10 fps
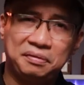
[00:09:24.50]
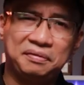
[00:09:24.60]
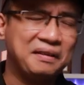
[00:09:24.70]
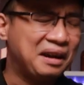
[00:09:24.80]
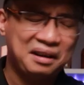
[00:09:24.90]

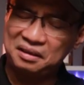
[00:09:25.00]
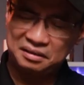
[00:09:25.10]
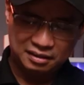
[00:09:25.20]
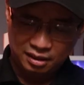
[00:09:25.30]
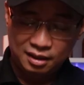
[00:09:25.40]
Về
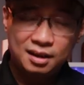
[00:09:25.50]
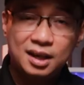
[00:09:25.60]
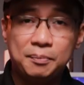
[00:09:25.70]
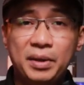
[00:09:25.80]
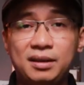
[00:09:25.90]

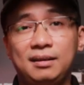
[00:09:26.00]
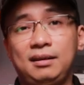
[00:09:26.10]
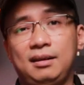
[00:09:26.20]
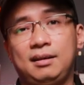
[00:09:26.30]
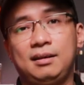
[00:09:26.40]

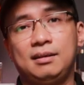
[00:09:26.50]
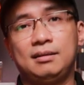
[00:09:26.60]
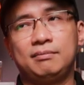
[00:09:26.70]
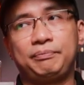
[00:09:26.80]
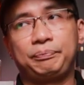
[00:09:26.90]
mình
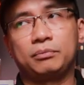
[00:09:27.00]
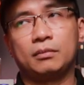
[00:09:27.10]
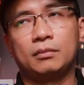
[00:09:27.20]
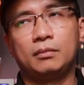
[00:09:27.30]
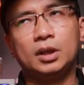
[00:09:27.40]
uh,
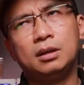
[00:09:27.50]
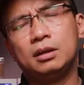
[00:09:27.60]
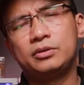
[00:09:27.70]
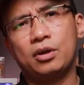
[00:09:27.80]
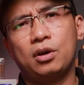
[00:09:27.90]

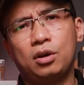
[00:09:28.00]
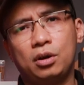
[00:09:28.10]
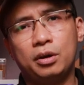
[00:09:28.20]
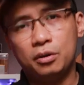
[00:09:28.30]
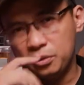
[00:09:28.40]
đưa
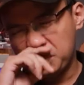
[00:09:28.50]
cho đâu